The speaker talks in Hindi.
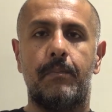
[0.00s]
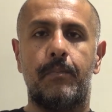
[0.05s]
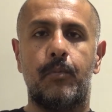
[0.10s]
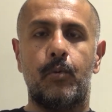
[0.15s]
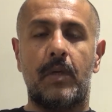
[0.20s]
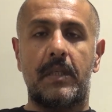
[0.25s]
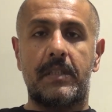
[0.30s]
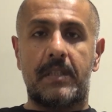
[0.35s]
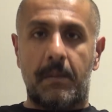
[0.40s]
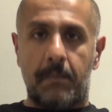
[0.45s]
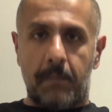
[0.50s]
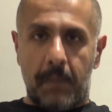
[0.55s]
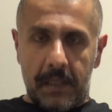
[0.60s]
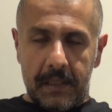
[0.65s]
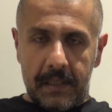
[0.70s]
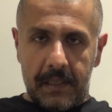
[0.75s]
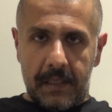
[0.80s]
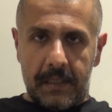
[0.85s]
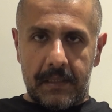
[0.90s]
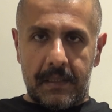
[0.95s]
पूरा
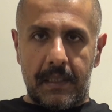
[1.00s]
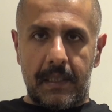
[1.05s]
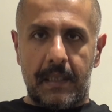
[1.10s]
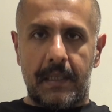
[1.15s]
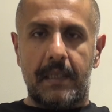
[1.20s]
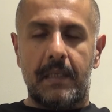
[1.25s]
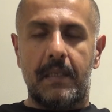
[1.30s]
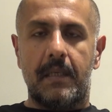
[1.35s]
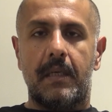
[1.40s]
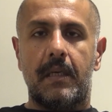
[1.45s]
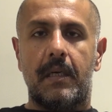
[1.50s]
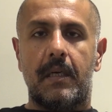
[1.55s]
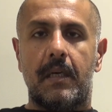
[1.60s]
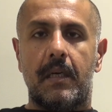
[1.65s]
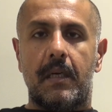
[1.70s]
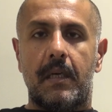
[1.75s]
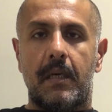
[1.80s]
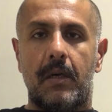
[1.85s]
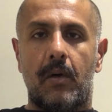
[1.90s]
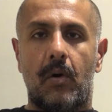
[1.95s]
सम्मान करते हैं
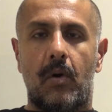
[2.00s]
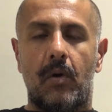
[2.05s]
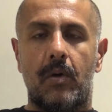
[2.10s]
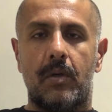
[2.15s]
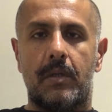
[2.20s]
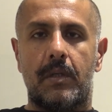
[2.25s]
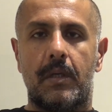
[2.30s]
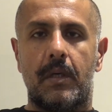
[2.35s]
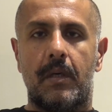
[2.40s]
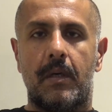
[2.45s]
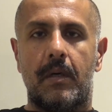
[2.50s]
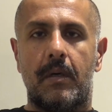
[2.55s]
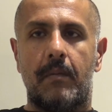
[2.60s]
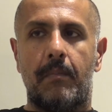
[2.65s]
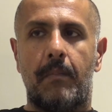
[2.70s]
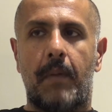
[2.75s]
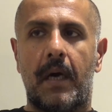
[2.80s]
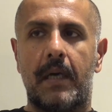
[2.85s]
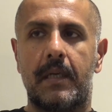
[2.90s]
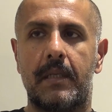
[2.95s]
और
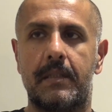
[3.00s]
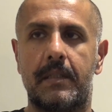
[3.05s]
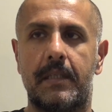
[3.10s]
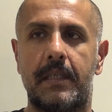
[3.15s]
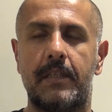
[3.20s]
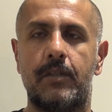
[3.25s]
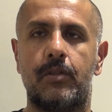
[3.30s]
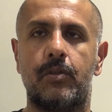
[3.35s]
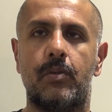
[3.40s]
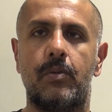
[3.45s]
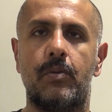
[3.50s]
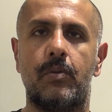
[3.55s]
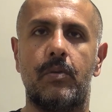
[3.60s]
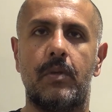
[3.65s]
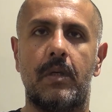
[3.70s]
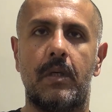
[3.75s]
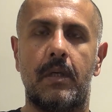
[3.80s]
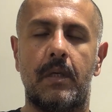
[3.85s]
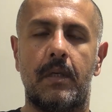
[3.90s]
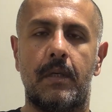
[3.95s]
भारत के जो
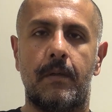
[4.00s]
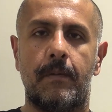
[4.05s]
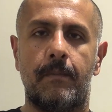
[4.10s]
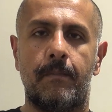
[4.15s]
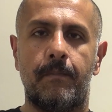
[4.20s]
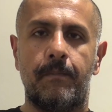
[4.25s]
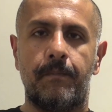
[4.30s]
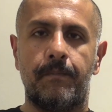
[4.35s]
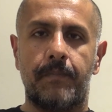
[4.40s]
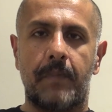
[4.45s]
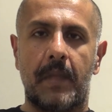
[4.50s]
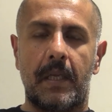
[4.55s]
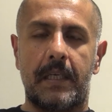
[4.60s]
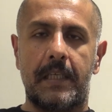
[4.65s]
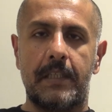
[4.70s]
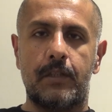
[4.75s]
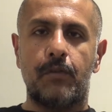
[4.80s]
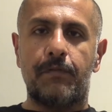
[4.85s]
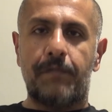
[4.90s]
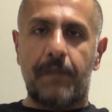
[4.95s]

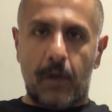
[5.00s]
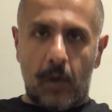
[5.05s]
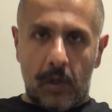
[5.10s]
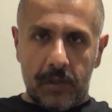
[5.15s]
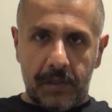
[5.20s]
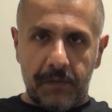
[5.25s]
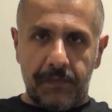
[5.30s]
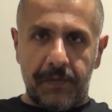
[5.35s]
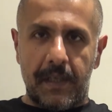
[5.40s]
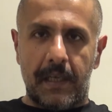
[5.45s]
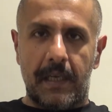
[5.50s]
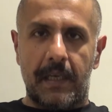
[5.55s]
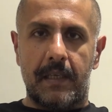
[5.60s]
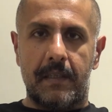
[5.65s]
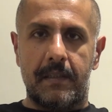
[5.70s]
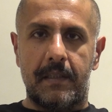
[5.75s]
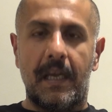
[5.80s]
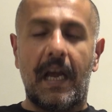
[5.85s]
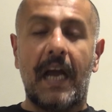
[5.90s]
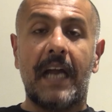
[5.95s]
की जो फिलॉसफी है
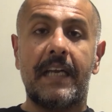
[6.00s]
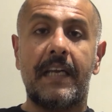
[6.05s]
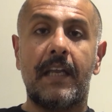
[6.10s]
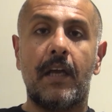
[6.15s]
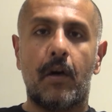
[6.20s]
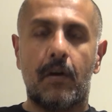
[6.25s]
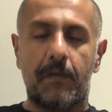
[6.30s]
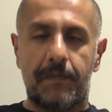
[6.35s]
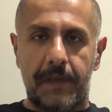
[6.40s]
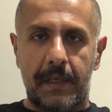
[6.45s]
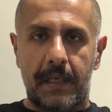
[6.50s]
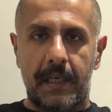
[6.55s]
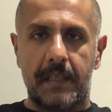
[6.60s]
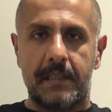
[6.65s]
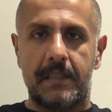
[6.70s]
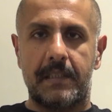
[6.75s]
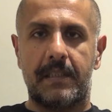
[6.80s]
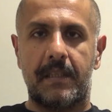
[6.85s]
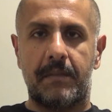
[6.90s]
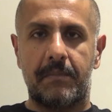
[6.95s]
द आइडिया ऑफ इंडिया
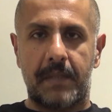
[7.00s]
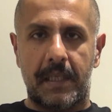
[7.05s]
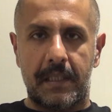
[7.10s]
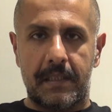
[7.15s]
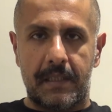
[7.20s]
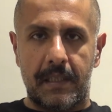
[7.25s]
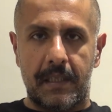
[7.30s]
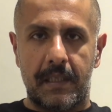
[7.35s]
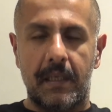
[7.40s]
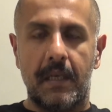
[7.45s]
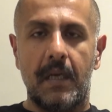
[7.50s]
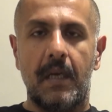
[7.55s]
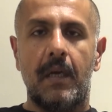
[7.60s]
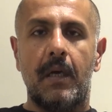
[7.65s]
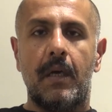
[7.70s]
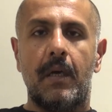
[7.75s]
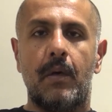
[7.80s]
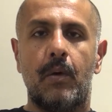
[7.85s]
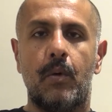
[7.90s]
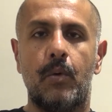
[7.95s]
जैसे हम कहते हैं
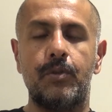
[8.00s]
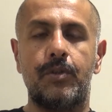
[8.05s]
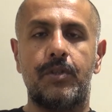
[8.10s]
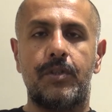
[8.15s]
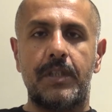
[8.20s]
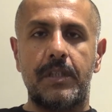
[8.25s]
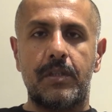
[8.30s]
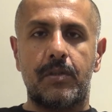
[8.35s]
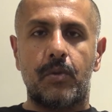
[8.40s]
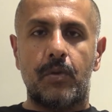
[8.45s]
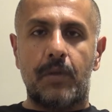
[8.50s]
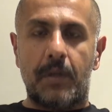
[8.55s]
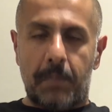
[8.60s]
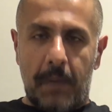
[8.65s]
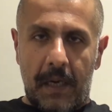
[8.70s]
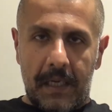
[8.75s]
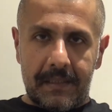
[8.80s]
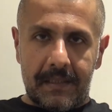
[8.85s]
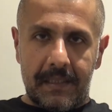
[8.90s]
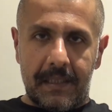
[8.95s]
उस चीज़ को
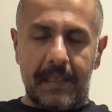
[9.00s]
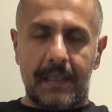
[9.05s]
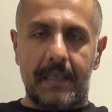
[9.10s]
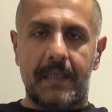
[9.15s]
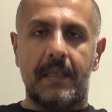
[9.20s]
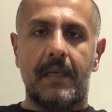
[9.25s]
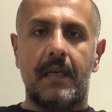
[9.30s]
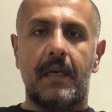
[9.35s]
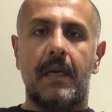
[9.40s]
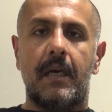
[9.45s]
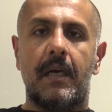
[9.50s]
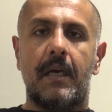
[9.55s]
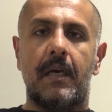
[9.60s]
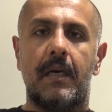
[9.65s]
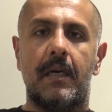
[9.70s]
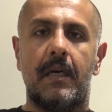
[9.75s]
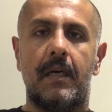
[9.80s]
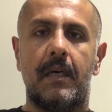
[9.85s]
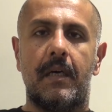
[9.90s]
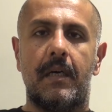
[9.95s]
निभाते
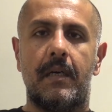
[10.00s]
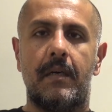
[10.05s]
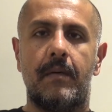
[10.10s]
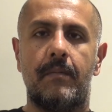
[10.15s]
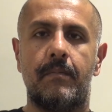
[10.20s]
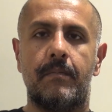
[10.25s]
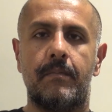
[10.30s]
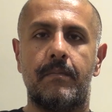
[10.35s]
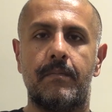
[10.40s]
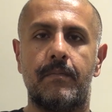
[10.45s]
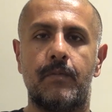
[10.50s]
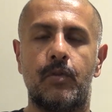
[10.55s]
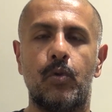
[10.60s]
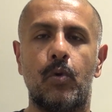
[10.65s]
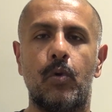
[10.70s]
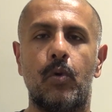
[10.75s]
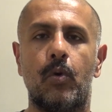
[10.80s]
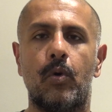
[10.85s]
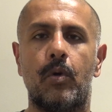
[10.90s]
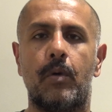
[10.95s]
हैं
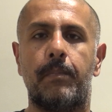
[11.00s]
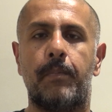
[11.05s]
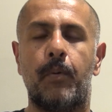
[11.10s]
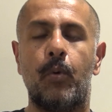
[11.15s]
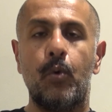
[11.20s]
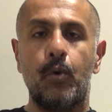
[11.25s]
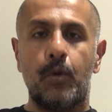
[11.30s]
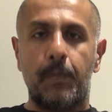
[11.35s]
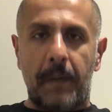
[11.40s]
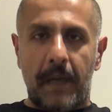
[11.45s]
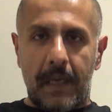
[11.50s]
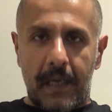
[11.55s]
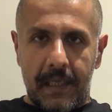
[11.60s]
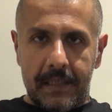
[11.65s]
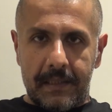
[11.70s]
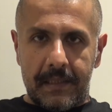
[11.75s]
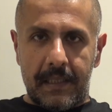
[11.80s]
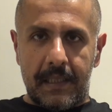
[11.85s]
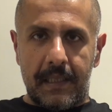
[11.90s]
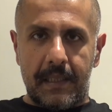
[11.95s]
जो लोग फूट
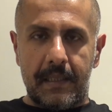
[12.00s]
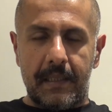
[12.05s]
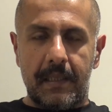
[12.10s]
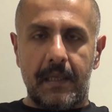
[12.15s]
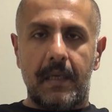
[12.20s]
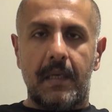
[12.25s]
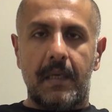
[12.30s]
फैलाते हैं